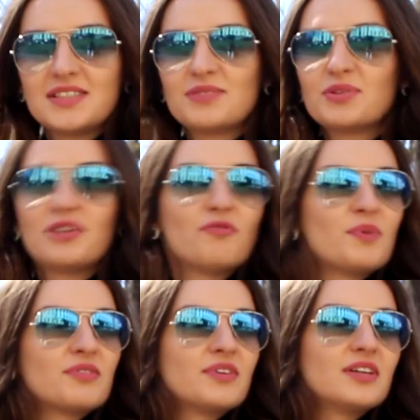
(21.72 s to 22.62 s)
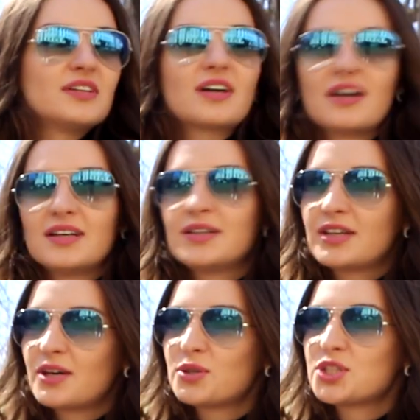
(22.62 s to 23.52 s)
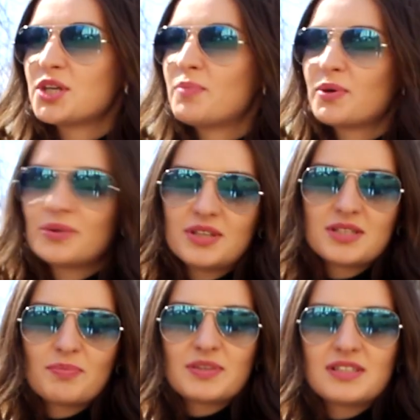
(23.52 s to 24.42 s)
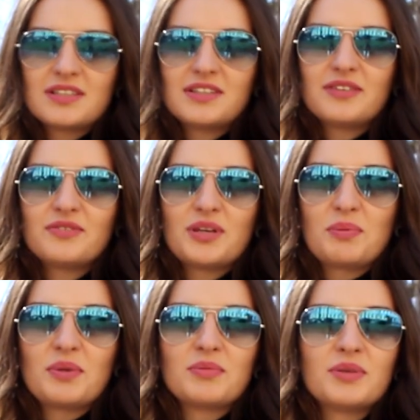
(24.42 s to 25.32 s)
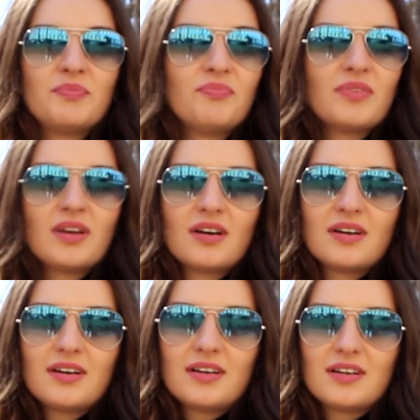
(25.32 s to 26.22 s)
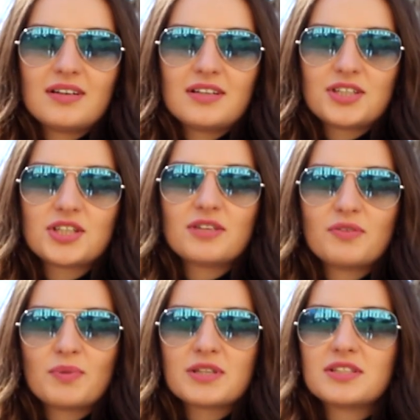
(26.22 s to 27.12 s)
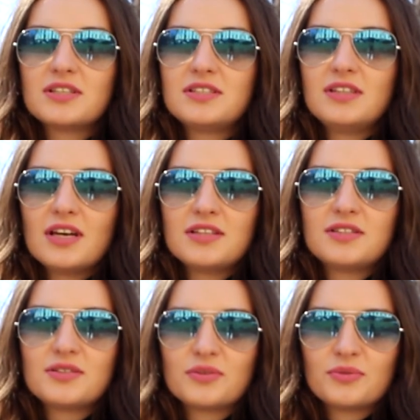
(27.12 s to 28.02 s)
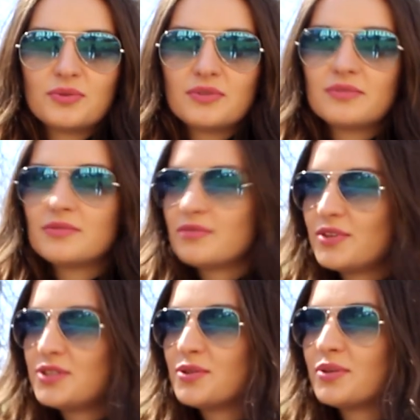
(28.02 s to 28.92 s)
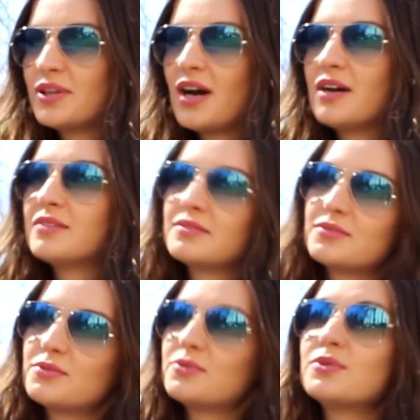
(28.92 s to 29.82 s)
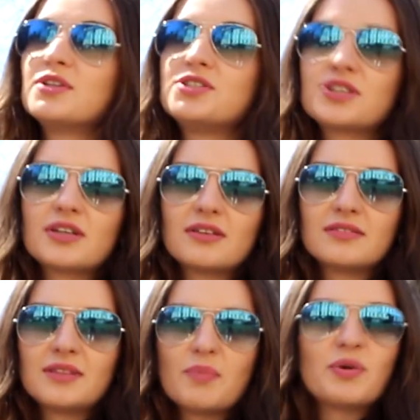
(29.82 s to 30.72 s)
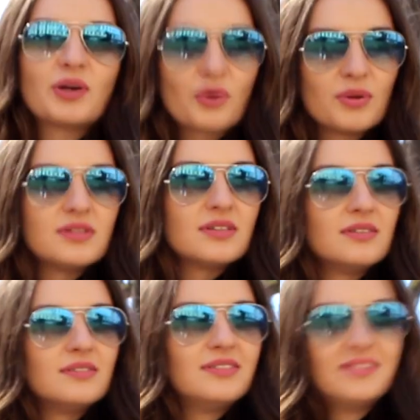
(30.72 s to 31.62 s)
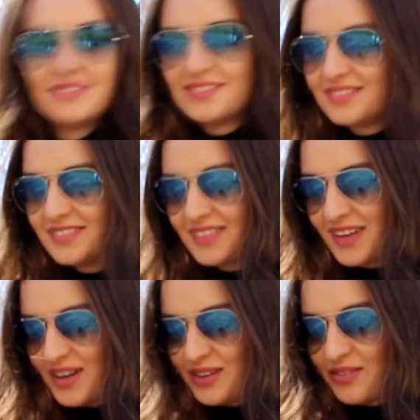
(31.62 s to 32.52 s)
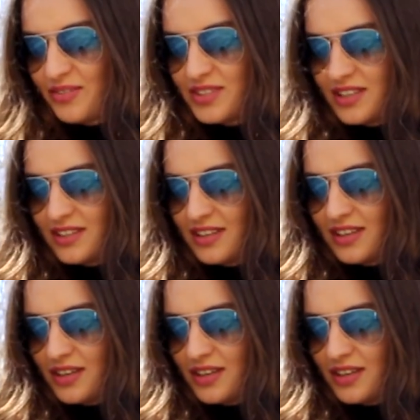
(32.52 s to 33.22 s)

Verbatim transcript: Сегодня впервые такая хорошая погода за последнее время, и мы а, решили выбраться и снять видео на улочке, на природе в центре